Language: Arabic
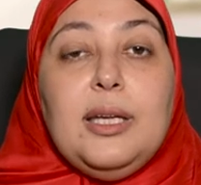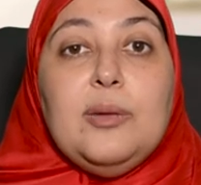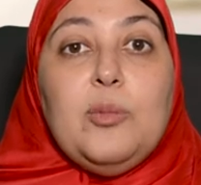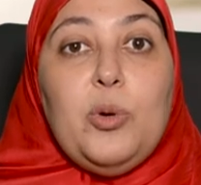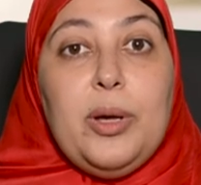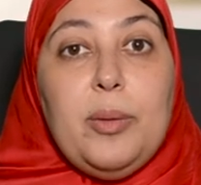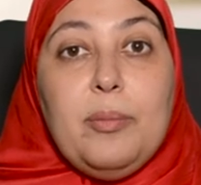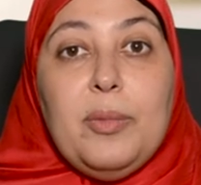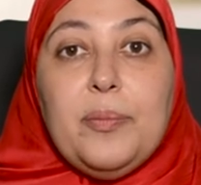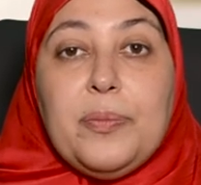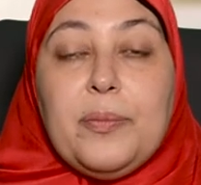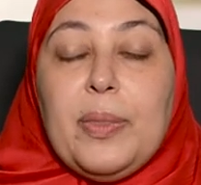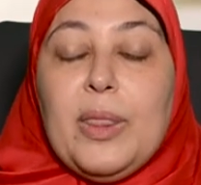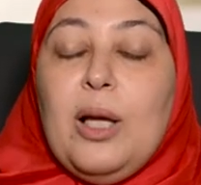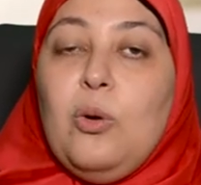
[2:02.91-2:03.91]
اي مهمه
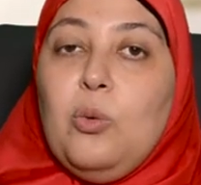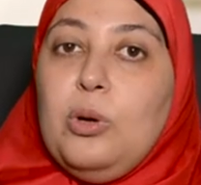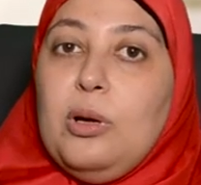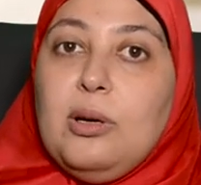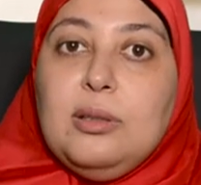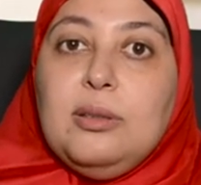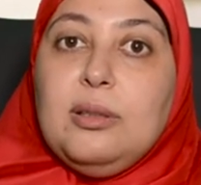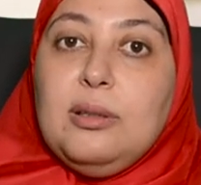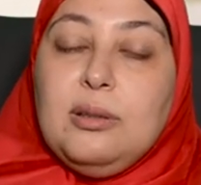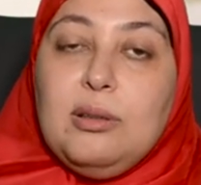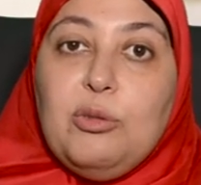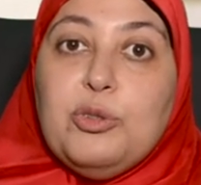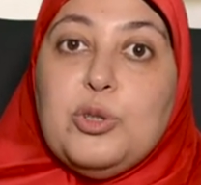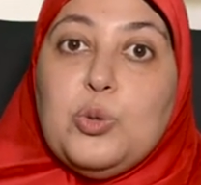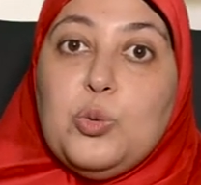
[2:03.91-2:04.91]
ولا قدر
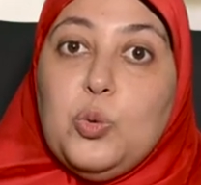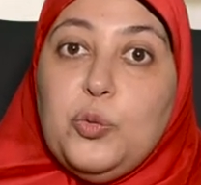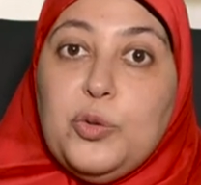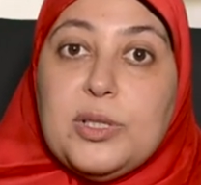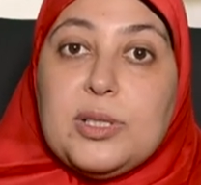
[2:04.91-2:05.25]
الله في الظروف